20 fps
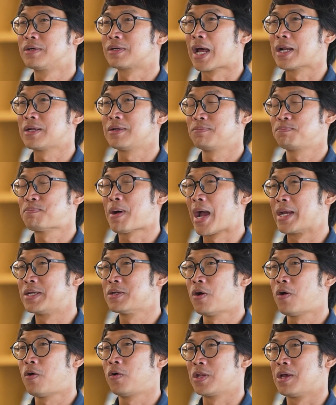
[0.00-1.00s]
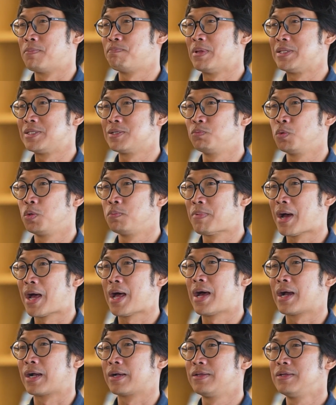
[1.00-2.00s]
รัฐภายนอกเนี่ยเป็นจำนวน
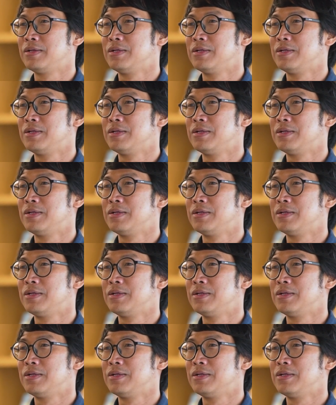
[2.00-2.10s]
มาก